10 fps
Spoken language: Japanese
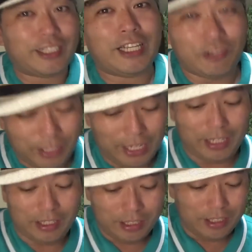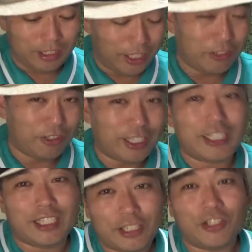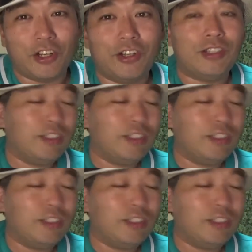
したいので、っていう形ですよ。